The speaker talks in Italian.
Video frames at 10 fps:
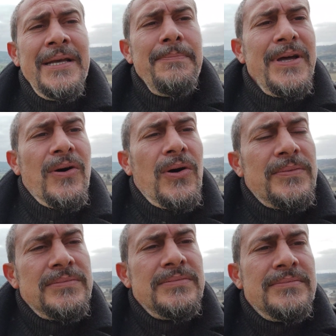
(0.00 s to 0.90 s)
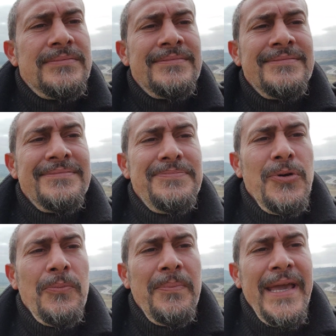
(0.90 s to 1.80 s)
però mm,
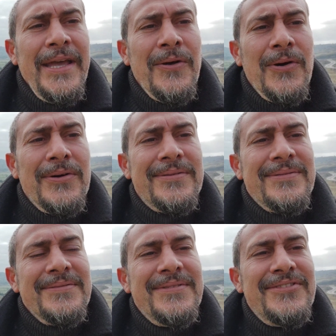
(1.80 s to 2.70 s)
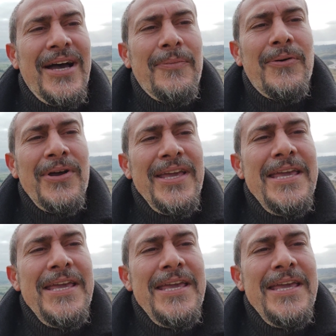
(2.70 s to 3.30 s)
più o meno diciamo,